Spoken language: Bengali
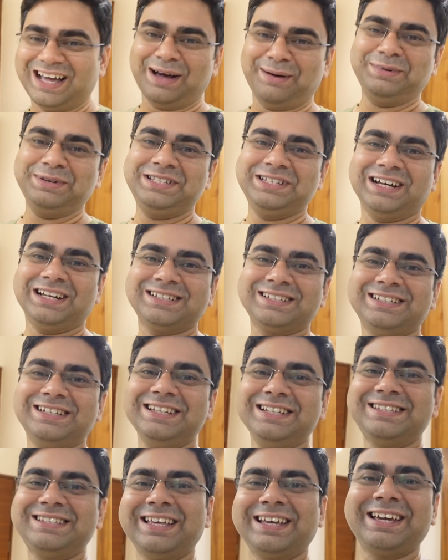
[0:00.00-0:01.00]
আমি জাস্ট
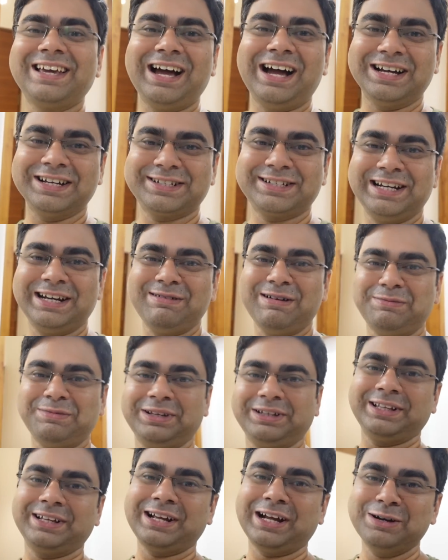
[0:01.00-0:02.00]
নিচ থেকে আসলাম
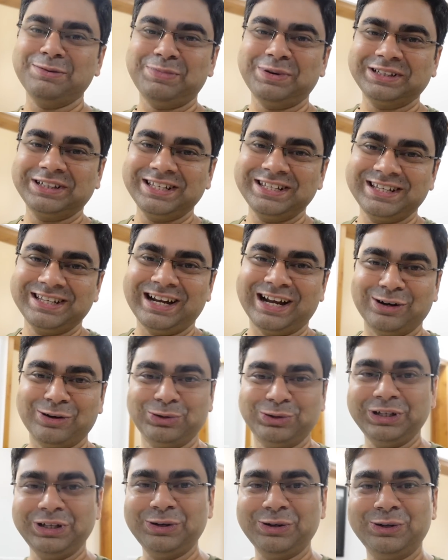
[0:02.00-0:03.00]
আমাদের গণপতিজির
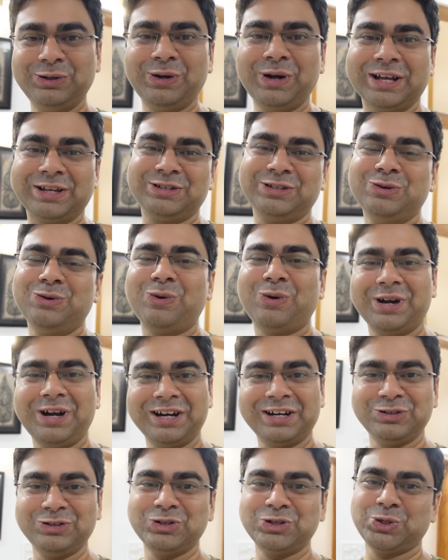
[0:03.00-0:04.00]
আরতি হলো অ্যাকচুয়ালি ওখানে
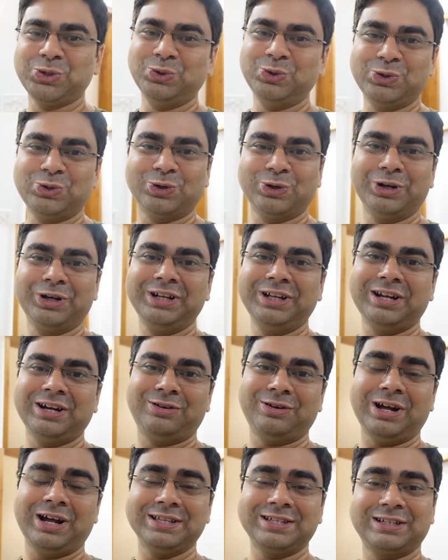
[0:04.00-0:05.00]
আর কিছু শ্যুট করিনি
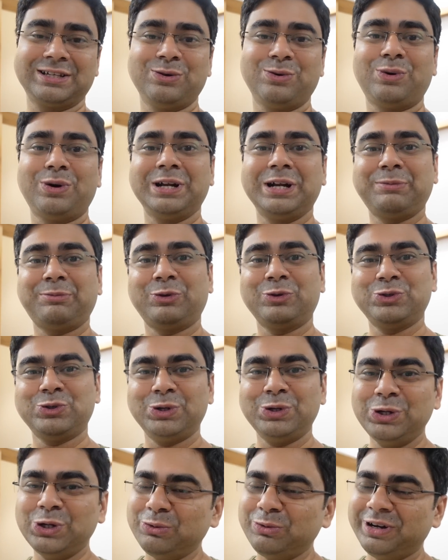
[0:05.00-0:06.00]
কারণ আজকে ওখানে
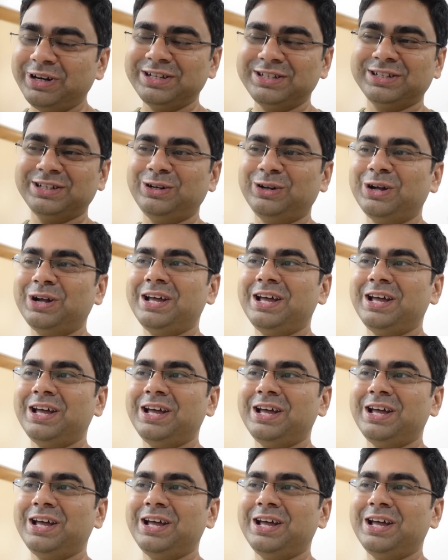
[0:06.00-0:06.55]
প্রচণ্ড ভিড় ছিল